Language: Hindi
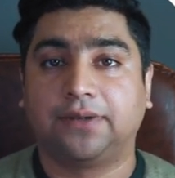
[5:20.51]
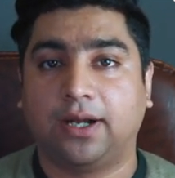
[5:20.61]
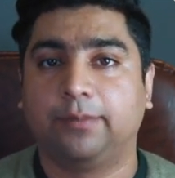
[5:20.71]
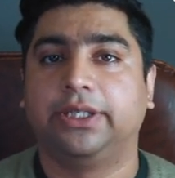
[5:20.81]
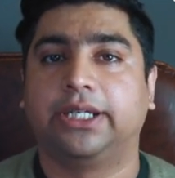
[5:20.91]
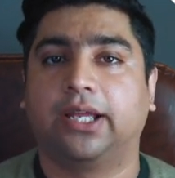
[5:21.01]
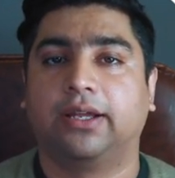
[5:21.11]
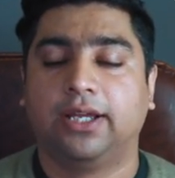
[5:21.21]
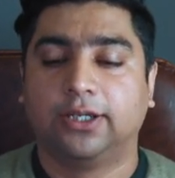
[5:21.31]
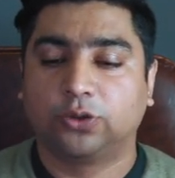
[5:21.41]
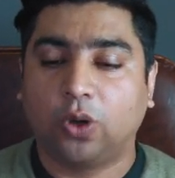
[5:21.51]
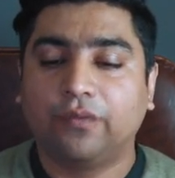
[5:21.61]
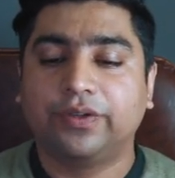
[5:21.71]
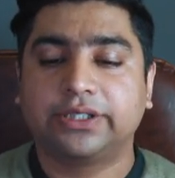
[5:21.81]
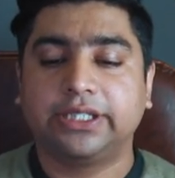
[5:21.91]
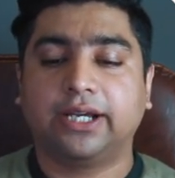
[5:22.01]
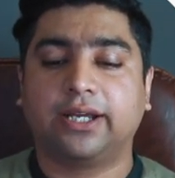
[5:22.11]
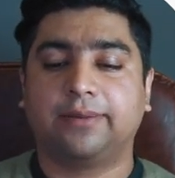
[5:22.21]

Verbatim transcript: जवाब दिया है सो ऑब्वियसली